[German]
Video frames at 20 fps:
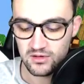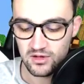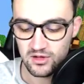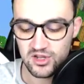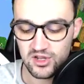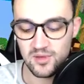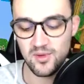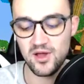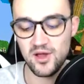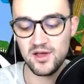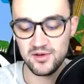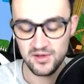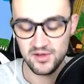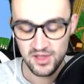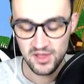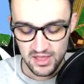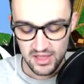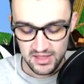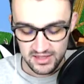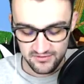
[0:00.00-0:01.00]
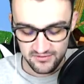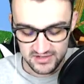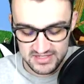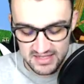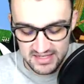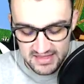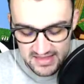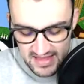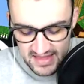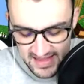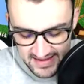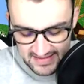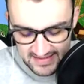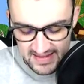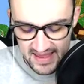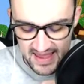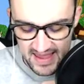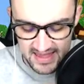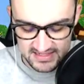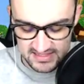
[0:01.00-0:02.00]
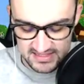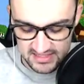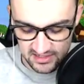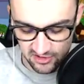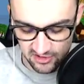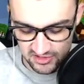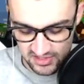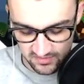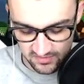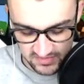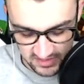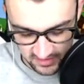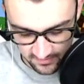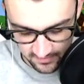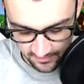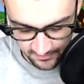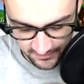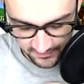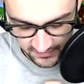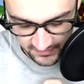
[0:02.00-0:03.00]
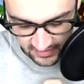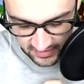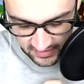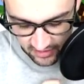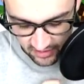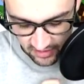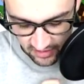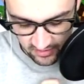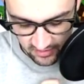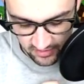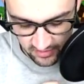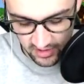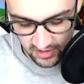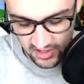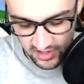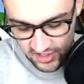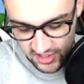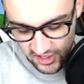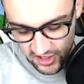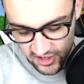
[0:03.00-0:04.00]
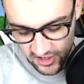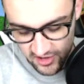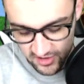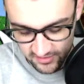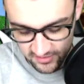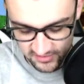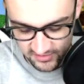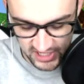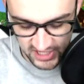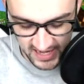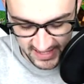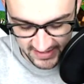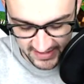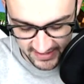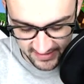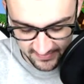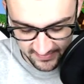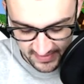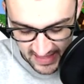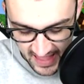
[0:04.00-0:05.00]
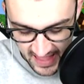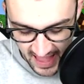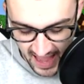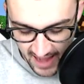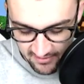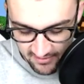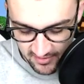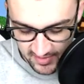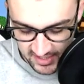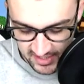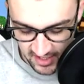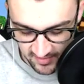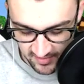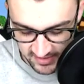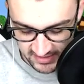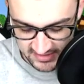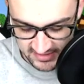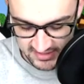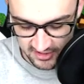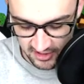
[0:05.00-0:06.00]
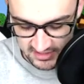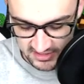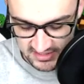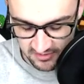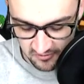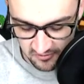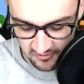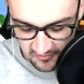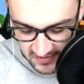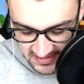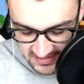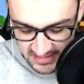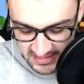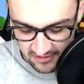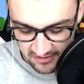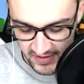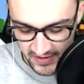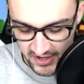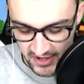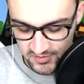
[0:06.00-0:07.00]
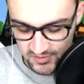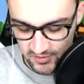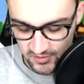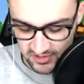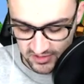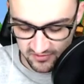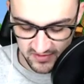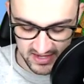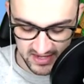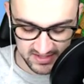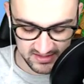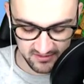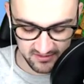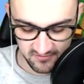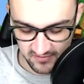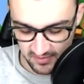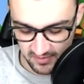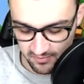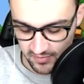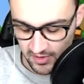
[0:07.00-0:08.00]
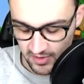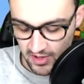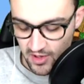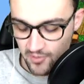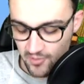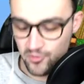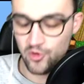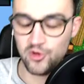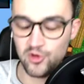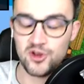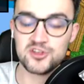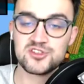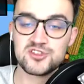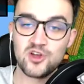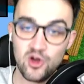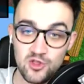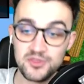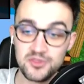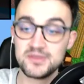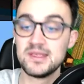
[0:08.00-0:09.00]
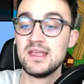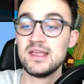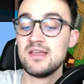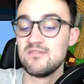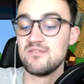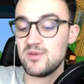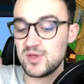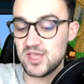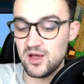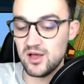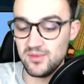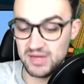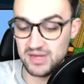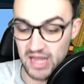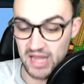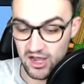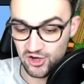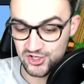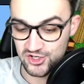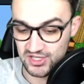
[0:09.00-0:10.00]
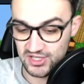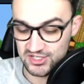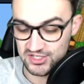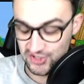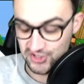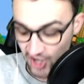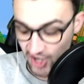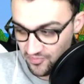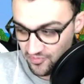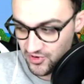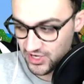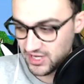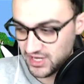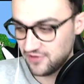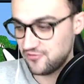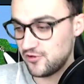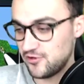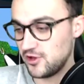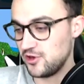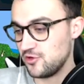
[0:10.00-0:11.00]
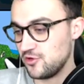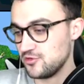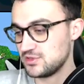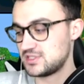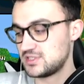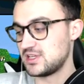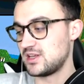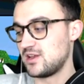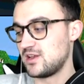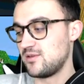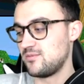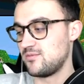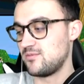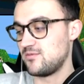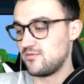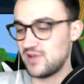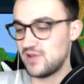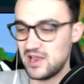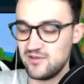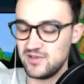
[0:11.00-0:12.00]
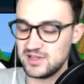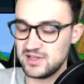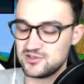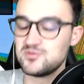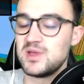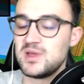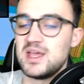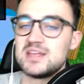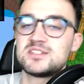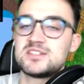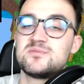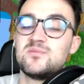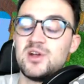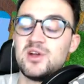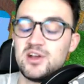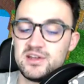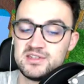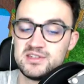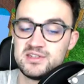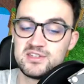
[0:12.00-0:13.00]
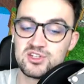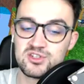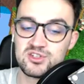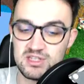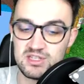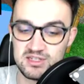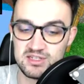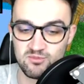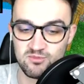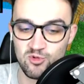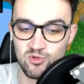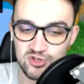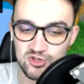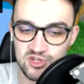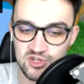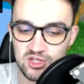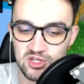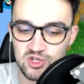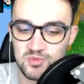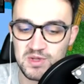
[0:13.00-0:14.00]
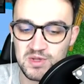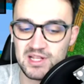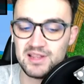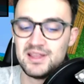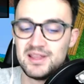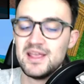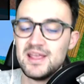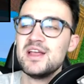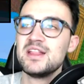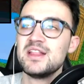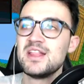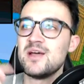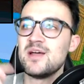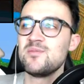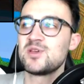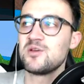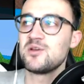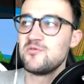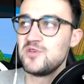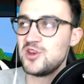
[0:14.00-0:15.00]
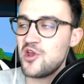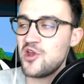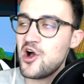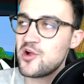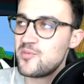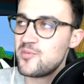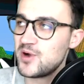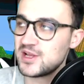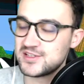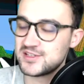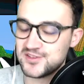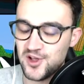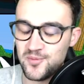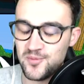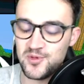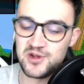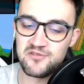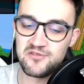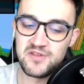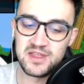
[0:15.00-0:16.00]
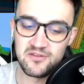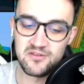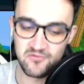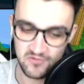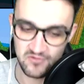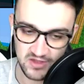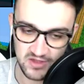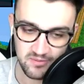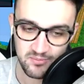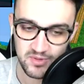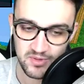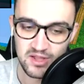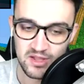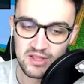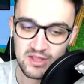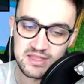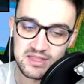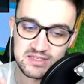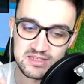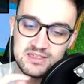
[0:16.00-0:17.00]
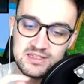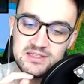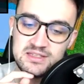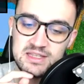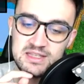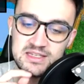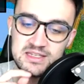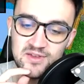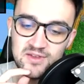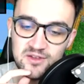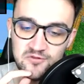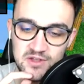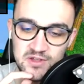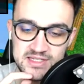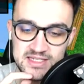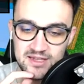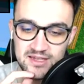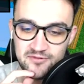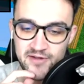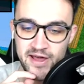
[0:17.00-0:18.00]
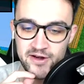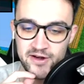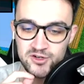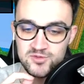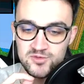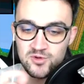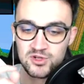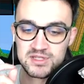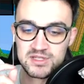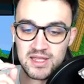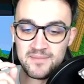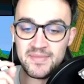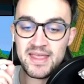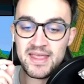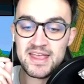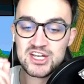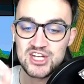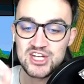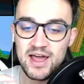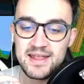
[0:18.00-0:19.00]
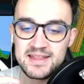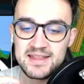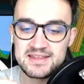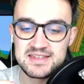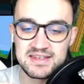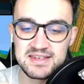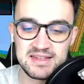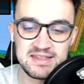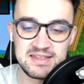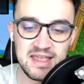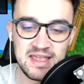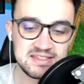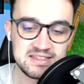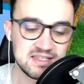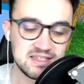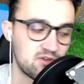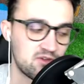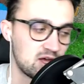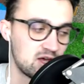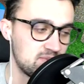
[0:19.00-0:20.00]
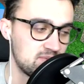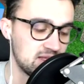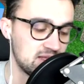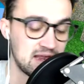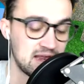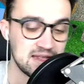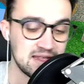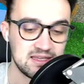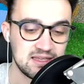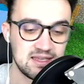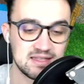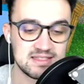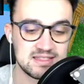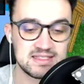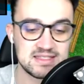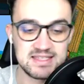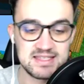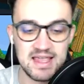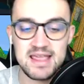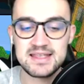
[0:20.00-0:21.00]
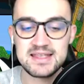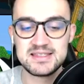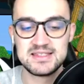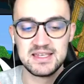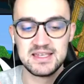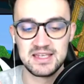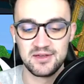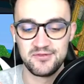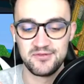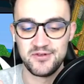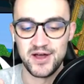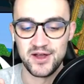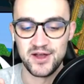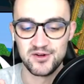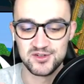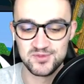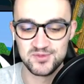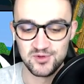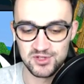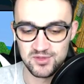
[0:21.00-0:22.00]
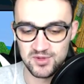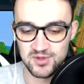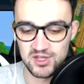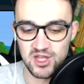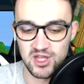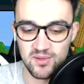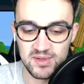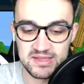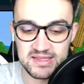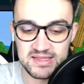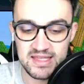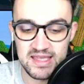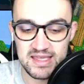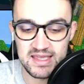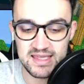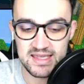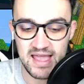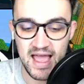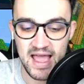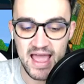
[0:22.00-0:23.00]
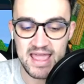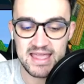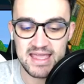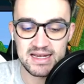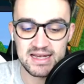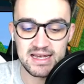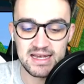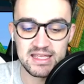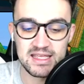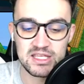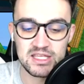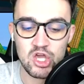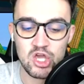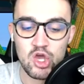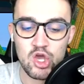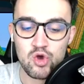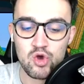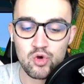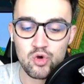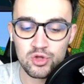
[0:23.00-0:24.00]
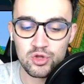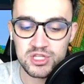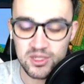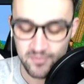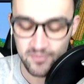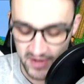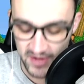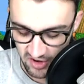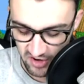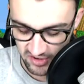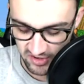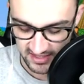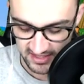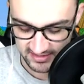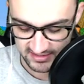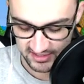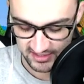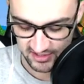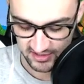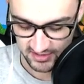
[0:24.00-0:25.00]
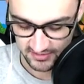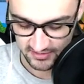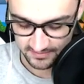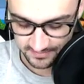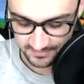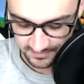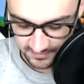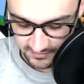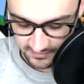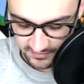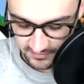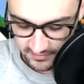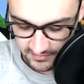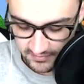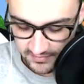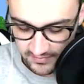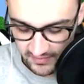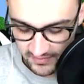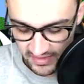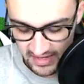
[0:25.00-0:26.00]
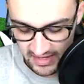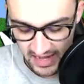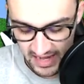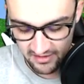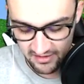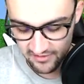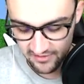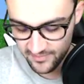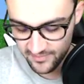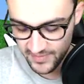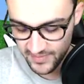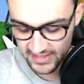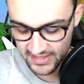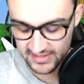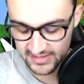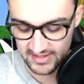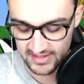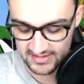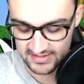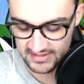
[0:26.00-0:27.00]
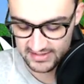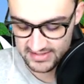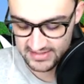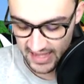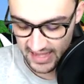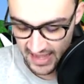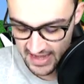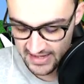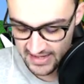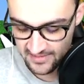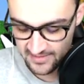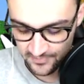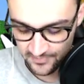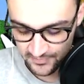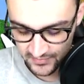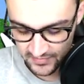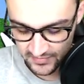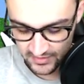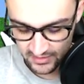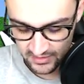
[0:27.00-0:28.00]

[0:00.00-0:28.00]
Ach, come on. Wir sind nicht Erste in unserem Team. Oh, komm, schade. Aber wir bekommen jetzt trotzdem 40 Erfahrungspunkte wegen dem VIP-Bonus und wir bekommen ja auch schon das Doppelte von unserer, weil wir zum ersten Mal dieses, diesen Modus heute spielen. Dann bekommen wir nochmal das Doppelte wegen VIP. Das sind deswegen 40 Erfahrungspunkte. Schade, dass ich nicht Erster geworden bin, dann hätte ich jetzt 60 Erfahrungspunkte bekommen, die ich eigentlich gut gebrauchen hätte können. Aber wir packen das jetzt ein.